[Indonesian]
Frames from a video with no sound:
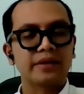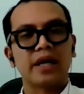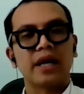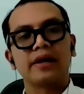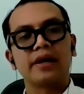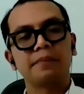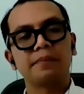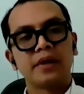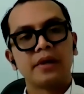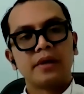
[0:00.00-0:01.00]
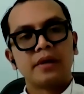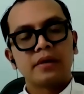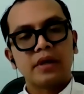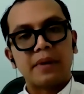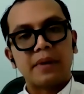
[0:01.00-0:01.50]
terhadap
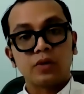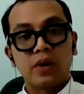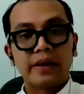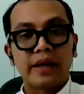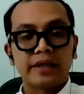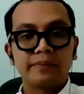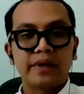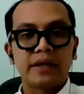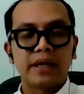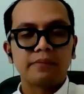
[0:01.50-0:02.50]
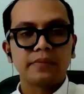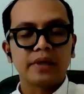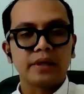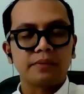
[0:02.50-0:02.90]
kepatuhan hakim dalam e,